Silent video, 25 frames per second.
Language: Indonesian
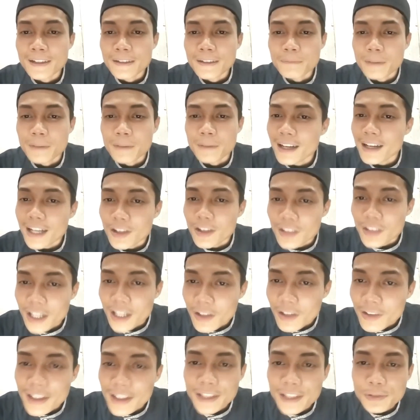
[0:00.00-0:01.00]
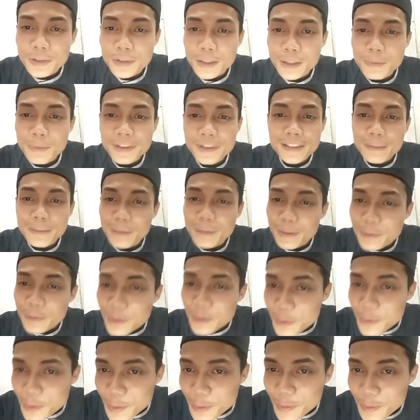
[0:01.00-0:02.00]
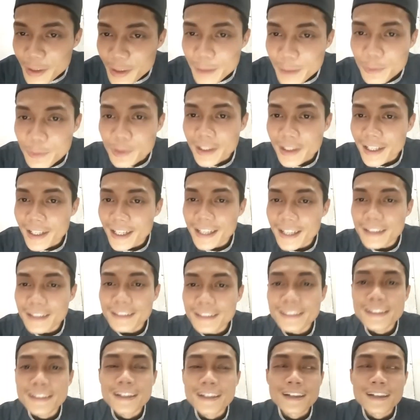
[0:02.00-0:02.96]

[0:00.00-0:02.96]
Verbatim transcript: Maka kawan-kawan yang sudah bersabar menunggu mudah-mudahan